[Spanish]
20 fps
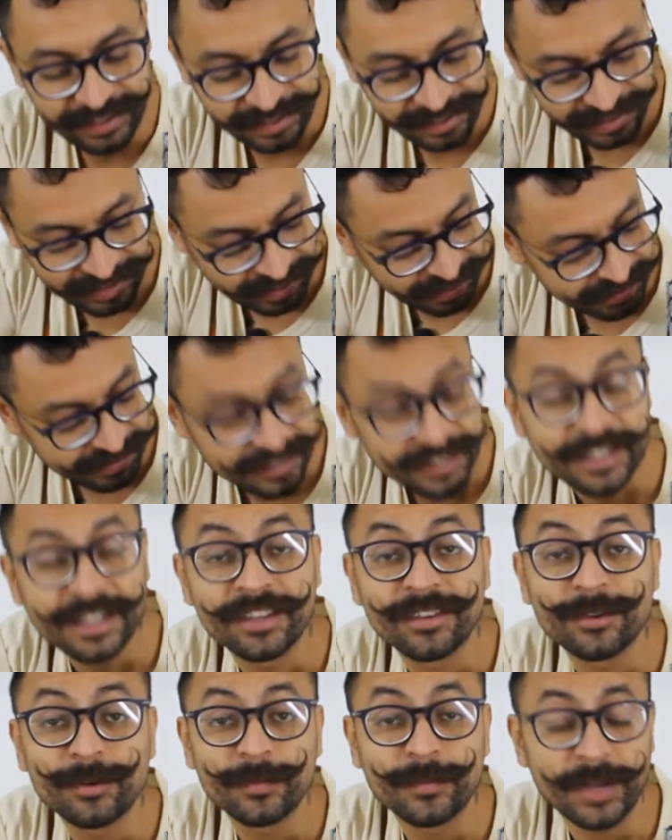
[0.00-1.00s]
Y así
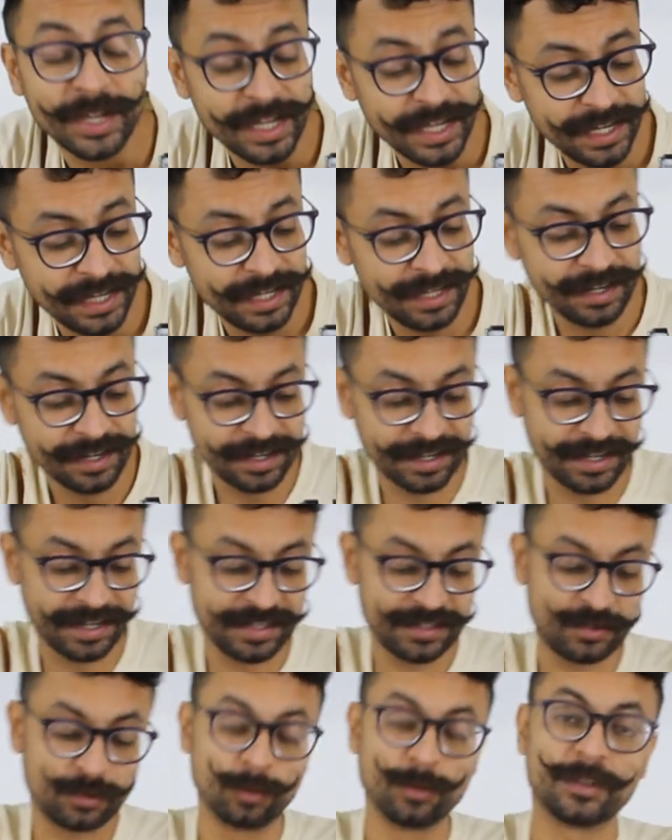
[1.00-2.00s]
quedó el
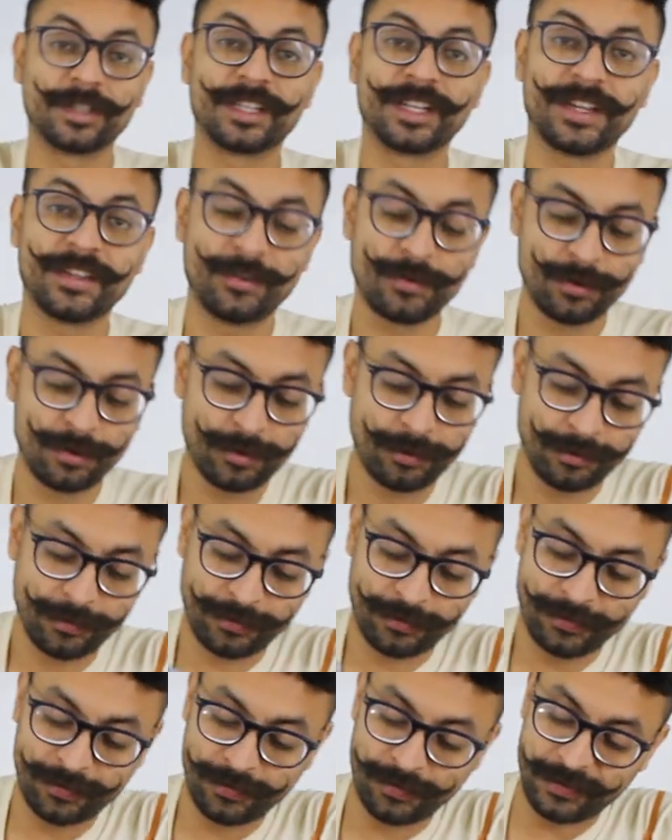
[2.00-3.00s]
resultado
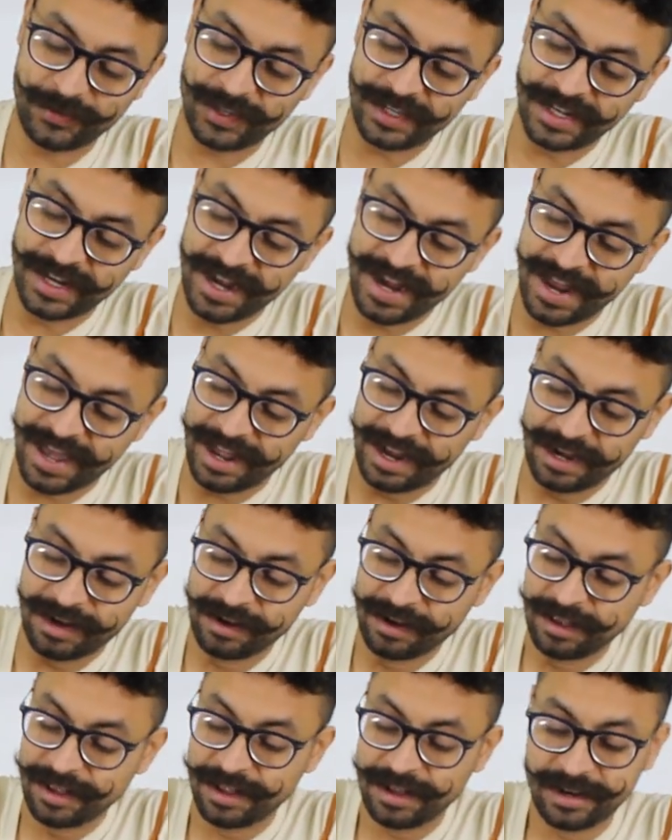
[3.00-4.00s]
final.
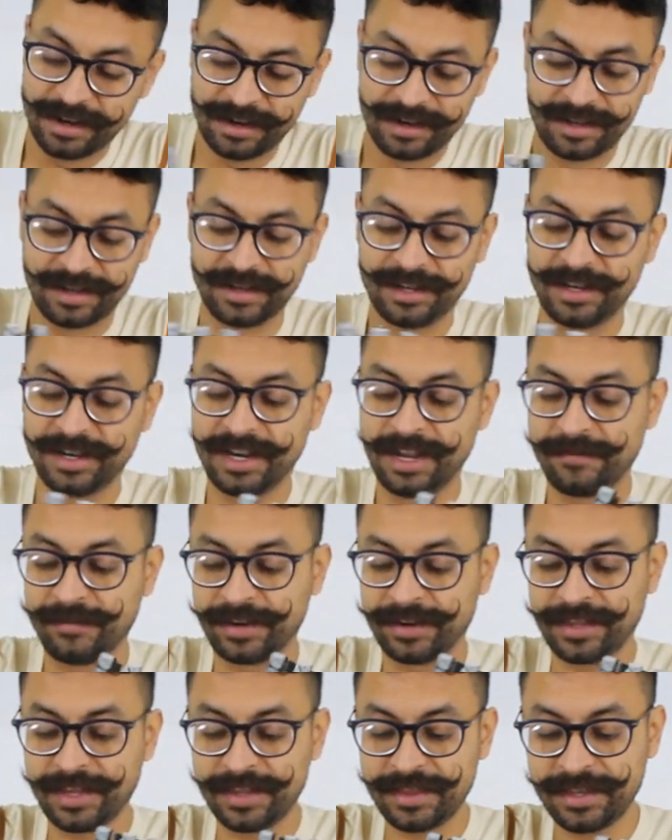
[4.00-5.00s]
La
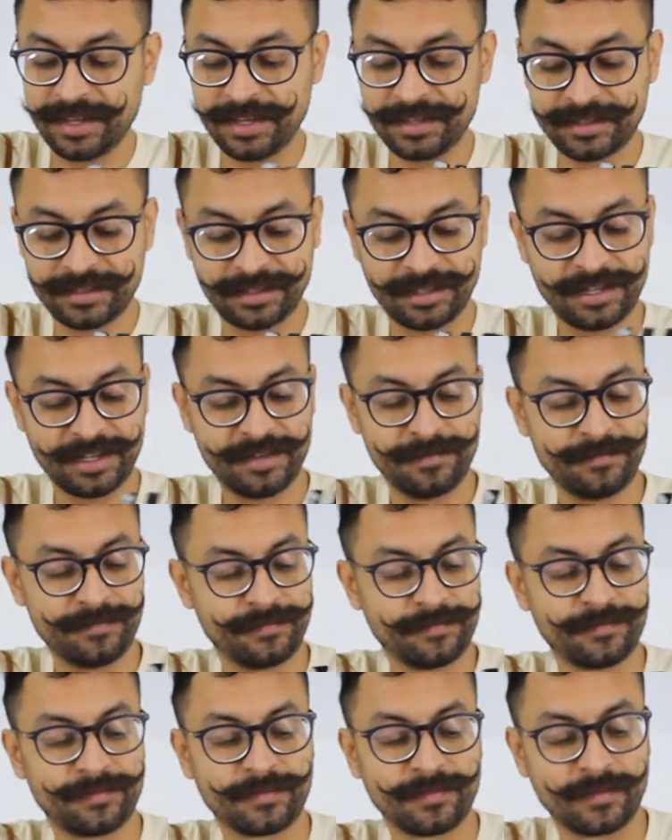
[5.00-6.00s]
verdad es que
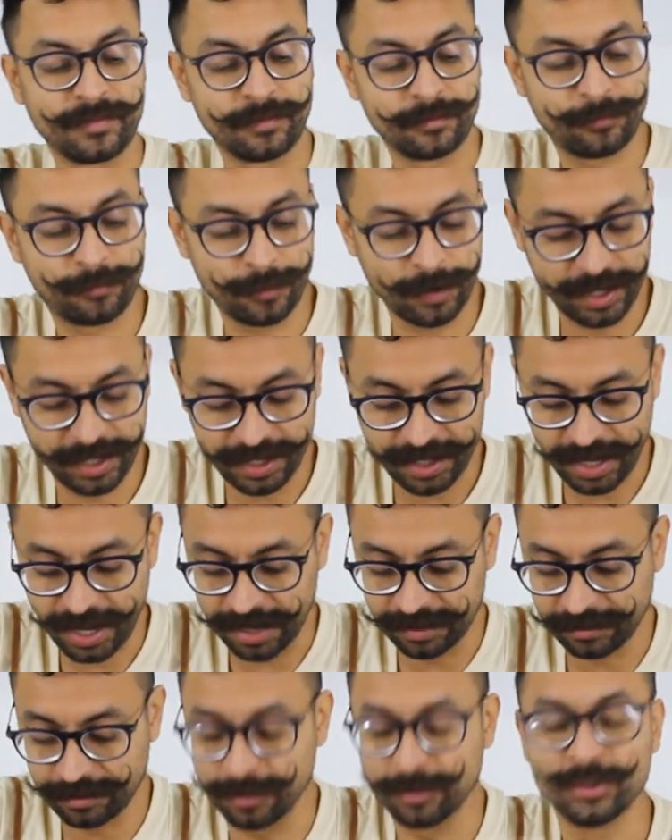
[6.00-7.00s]
fue
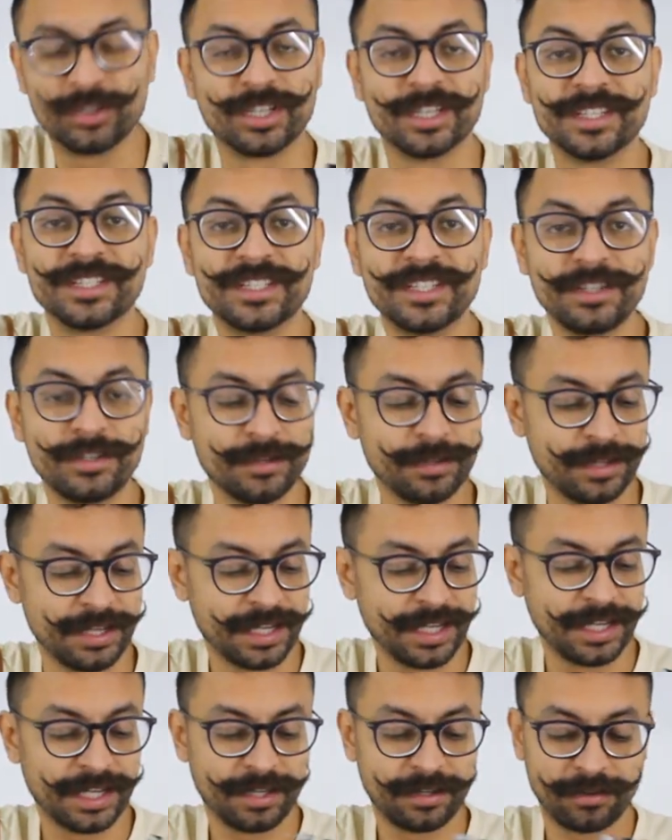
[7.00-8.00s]
algo sencillo
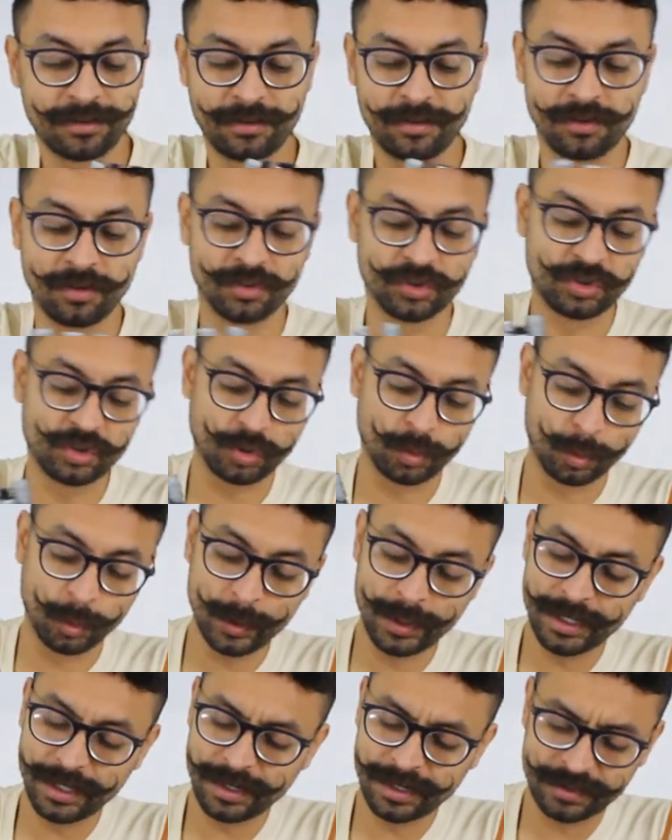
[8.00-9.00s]
de
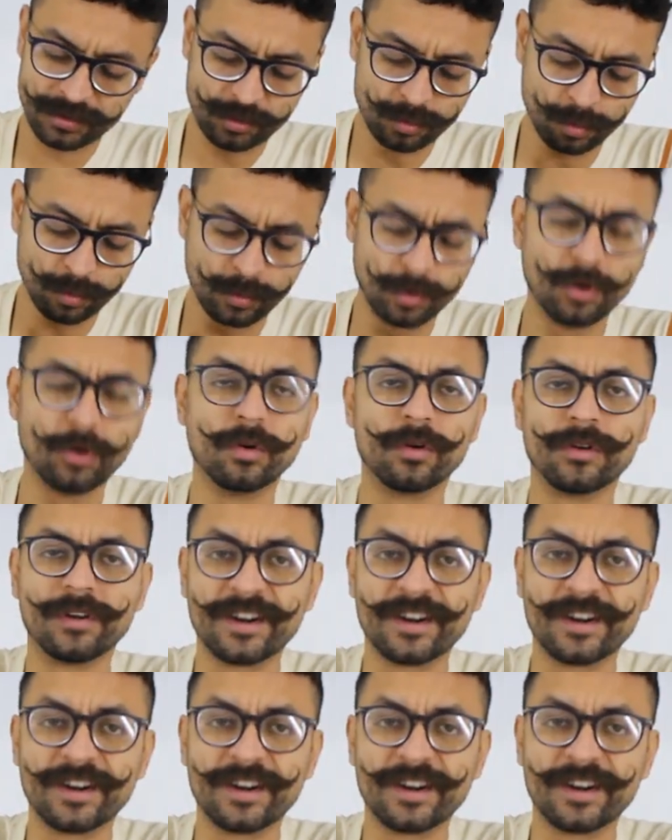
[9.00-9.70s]
construir, estuvo